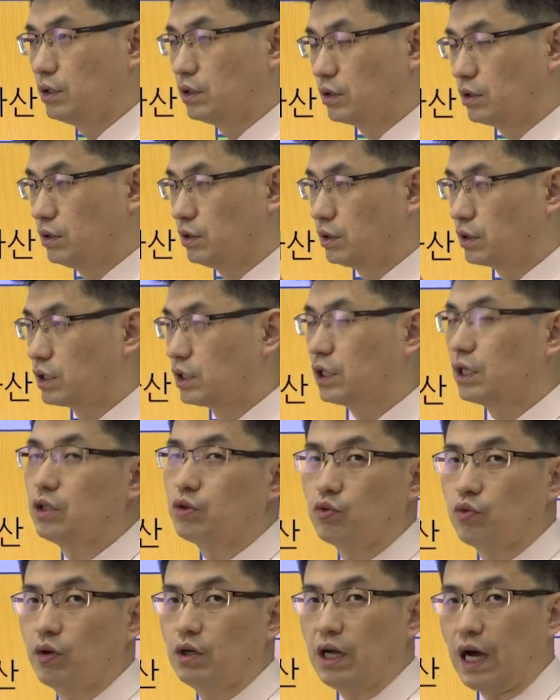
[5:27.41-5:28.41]
그
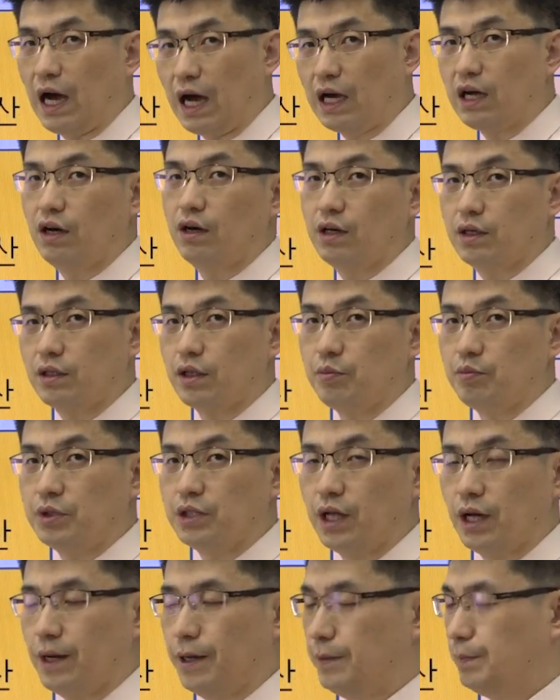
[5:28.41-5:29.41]
기간 동안 악화가
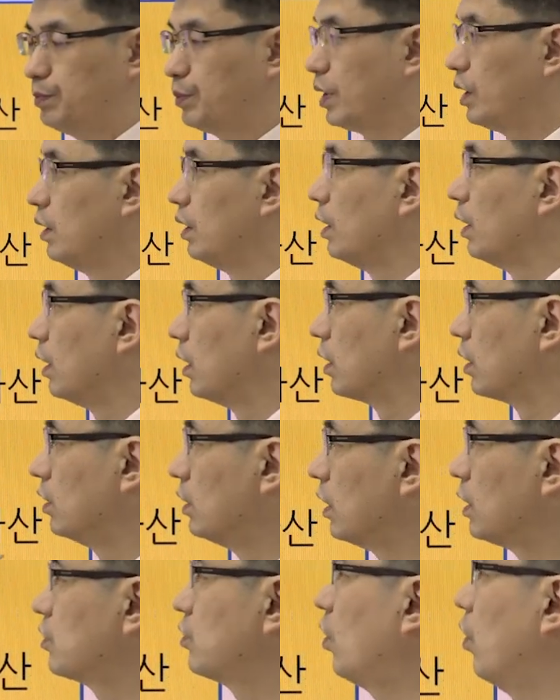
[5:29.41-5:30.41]
됩니다.
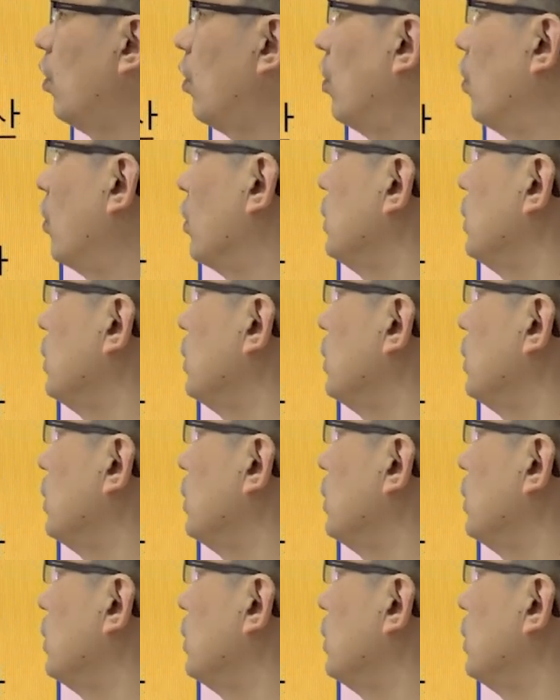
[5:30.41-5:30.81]
그래서